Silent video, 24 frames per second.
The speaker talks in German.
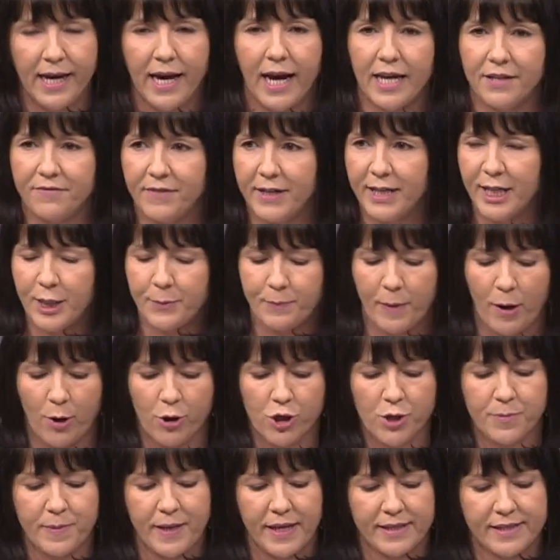Ein wenig
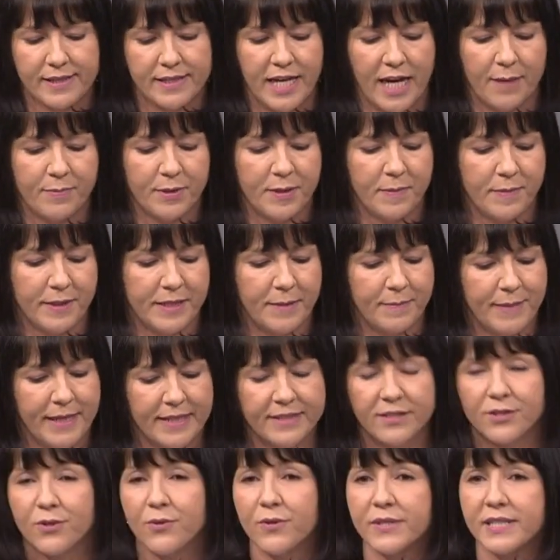Bauchschmerzen habe ich mit dem
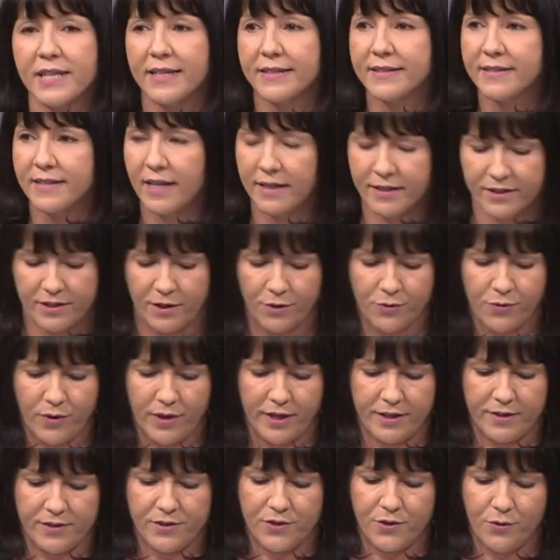Änderungsantrag der
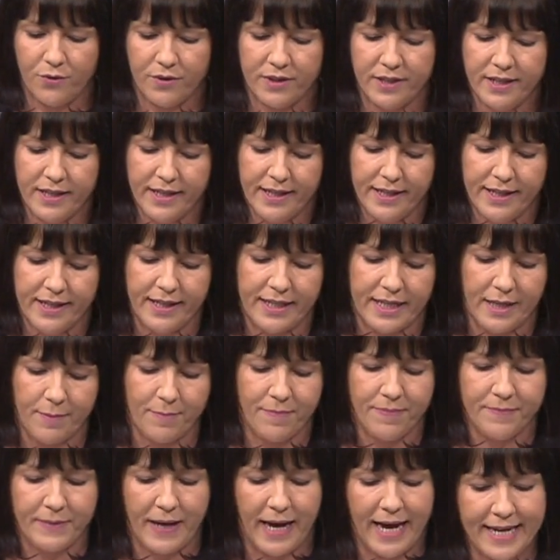Koalition, in dem
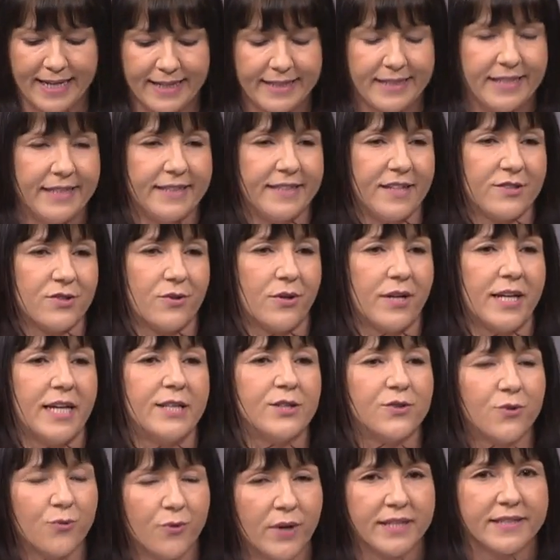eigentlich das
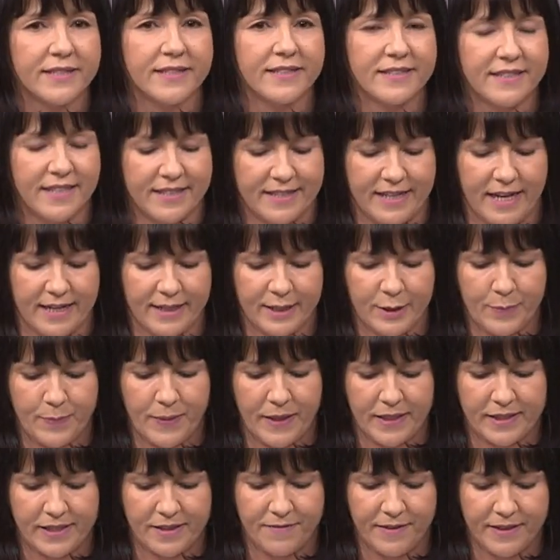Onlinezugangsgesetz
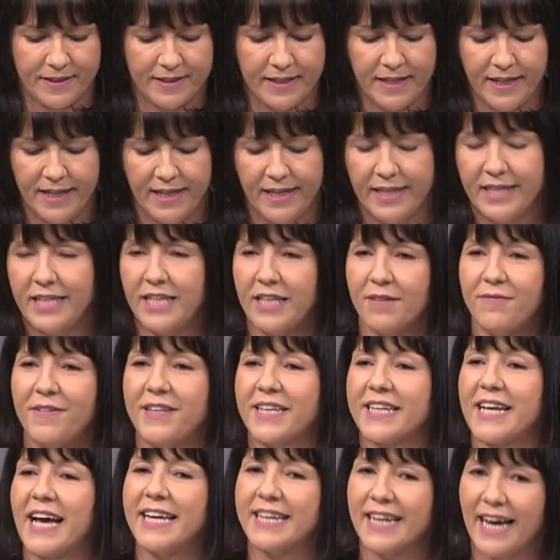angepasst wird. Hier
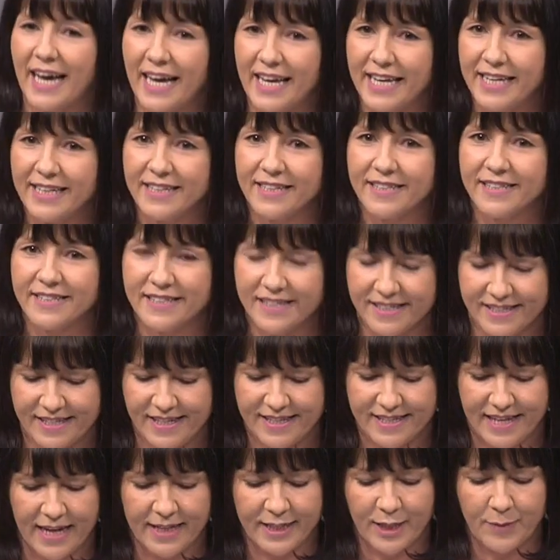wäre ein eigenes
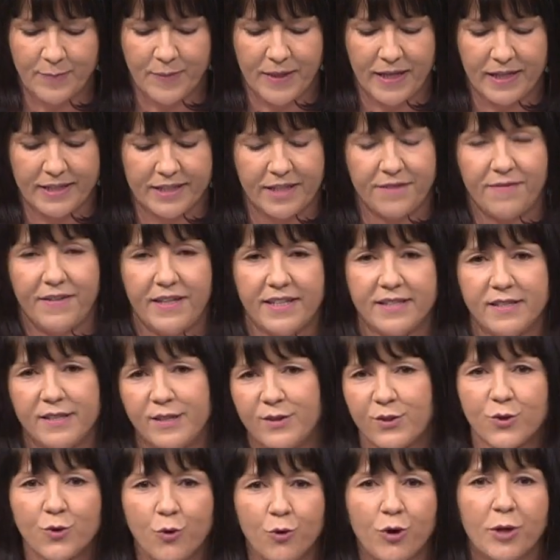Gesetz angebracht gewesen.
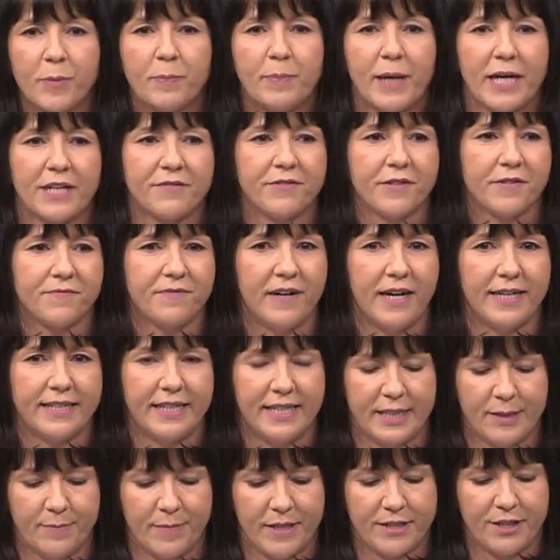Dieses Huckepack-Verfahren
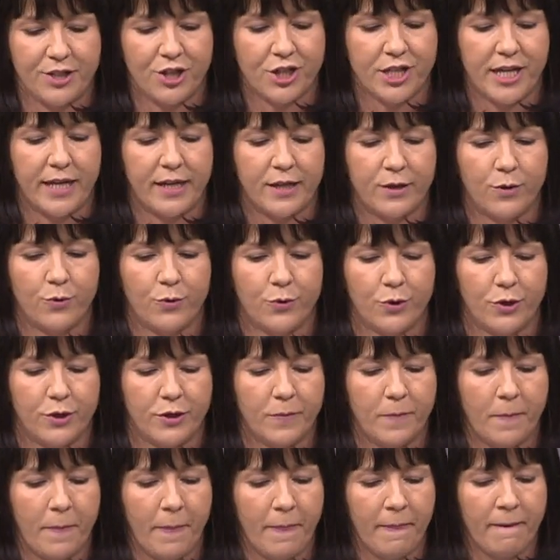hätte man sich schenken können.